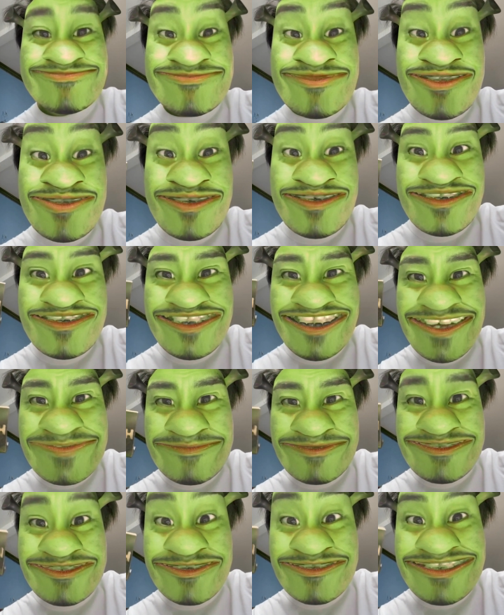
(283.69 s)
これ
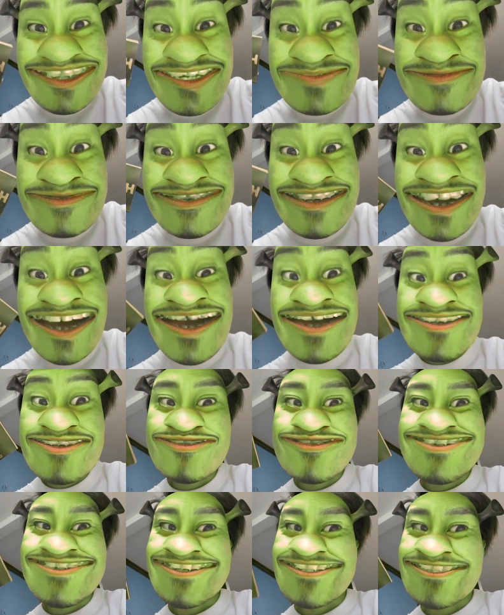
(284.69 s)
もとてもかっ
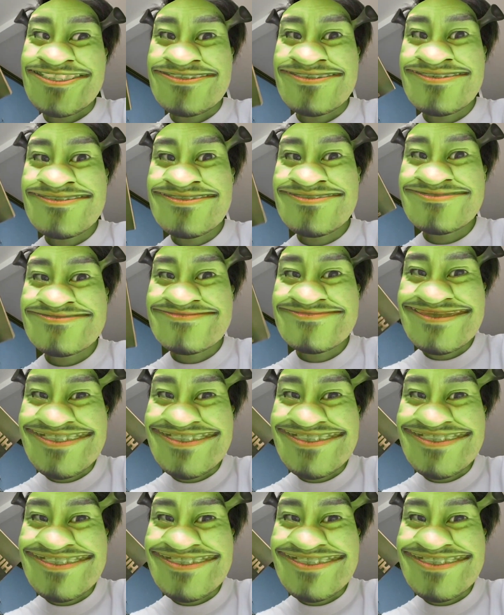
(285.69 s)
こいいでしょ。